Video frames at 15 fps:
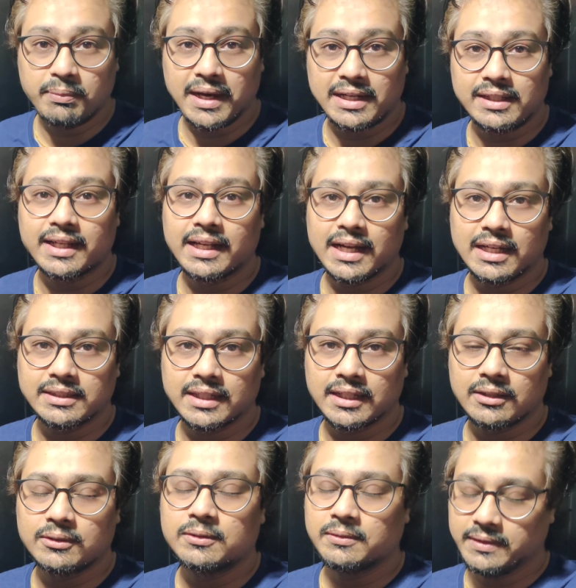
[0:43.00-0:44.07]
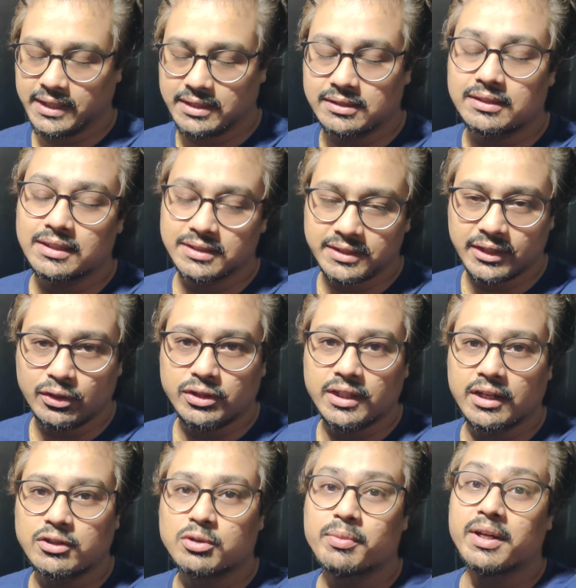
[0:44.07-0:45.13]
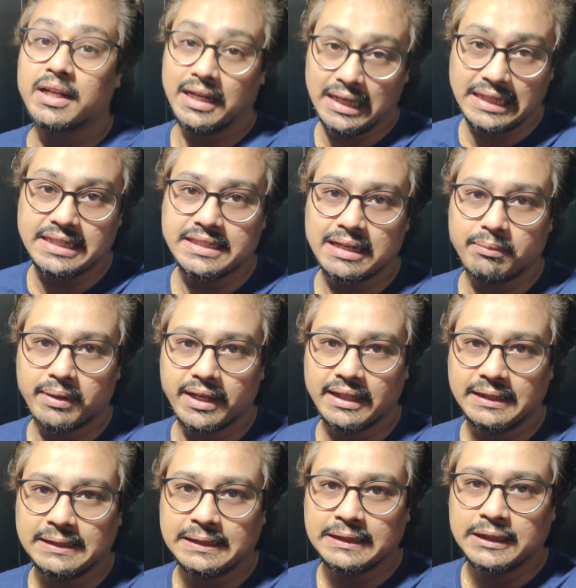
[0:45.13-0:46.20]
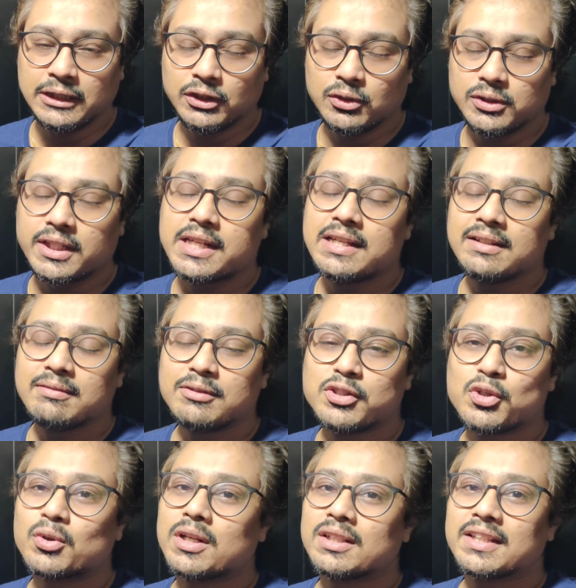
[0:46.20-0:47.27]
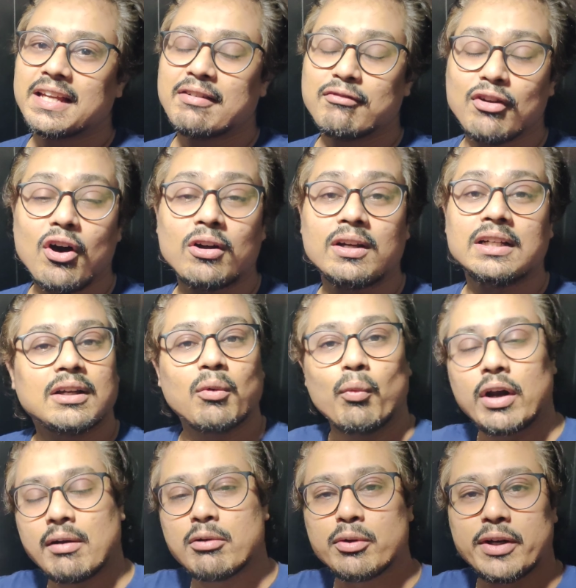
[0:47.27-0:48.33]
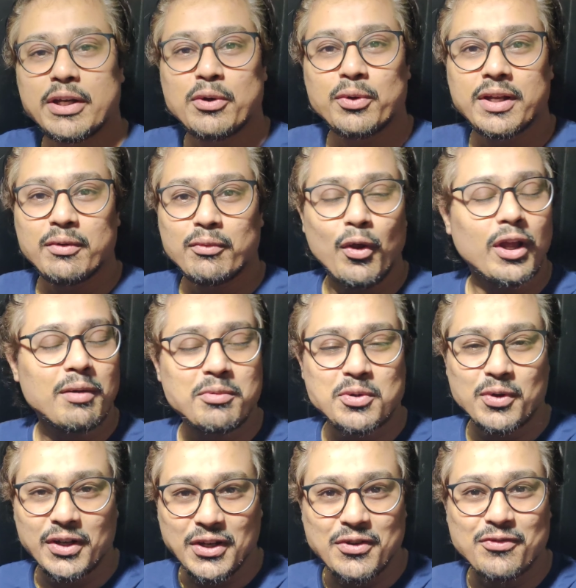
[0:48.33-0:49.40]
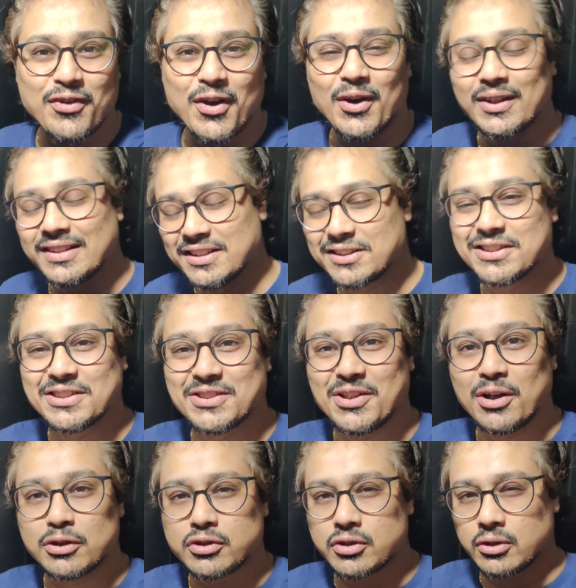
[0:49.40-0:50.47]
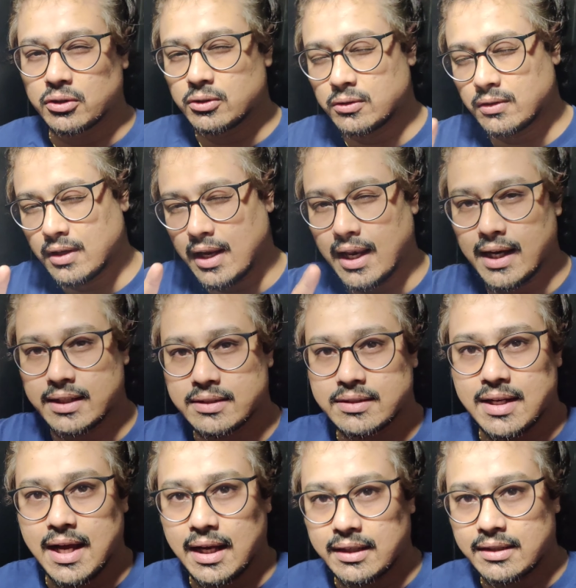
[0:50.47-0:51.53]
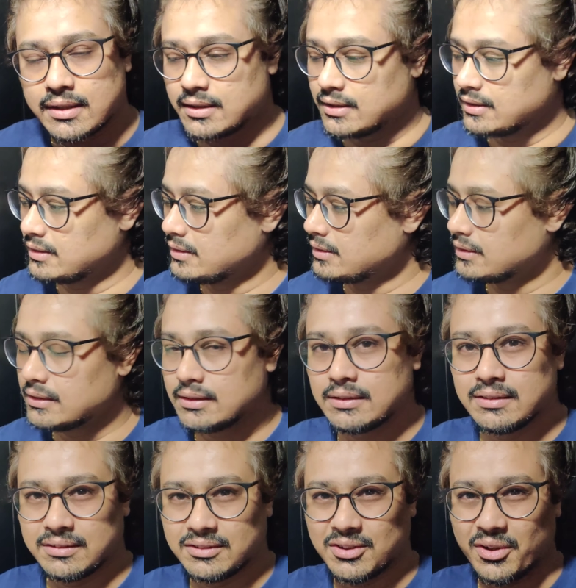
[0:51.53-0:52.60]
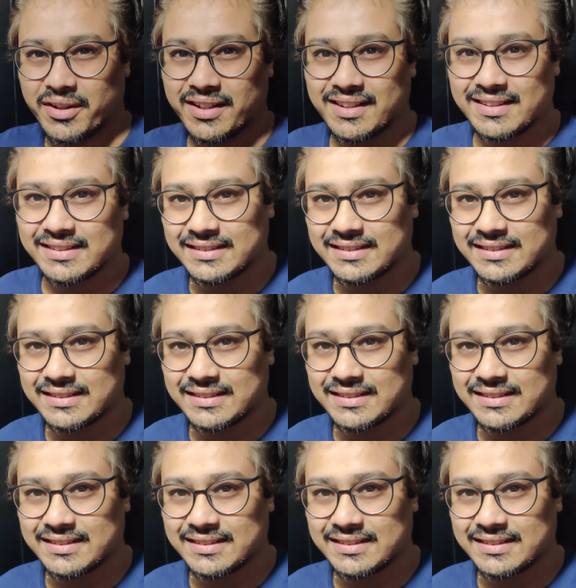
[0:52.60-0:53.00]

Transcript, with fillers: प्लान लेकर आ जा रहा हूँ ये नर्सरी को जा रहा हूँ जो मैं कल नहीं जा पाया तो चलिए शुरू करते हैं ब्लॉग वेलकम टू न्यू डे वेलकम टू न्यू ब्लॉग दिस इज योर स्टोडो लेट स्टार्ट सॉरी